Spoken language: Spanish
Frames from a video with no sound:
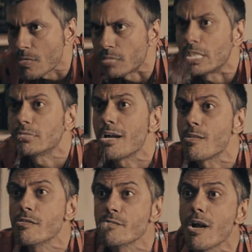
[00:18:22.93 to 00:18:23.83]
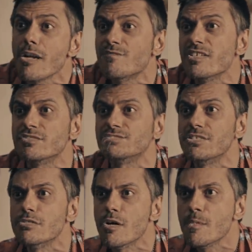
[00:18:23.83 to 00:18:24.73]
¿A qué carajo han
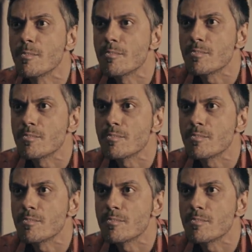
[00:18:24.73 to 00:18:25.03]
fallecido?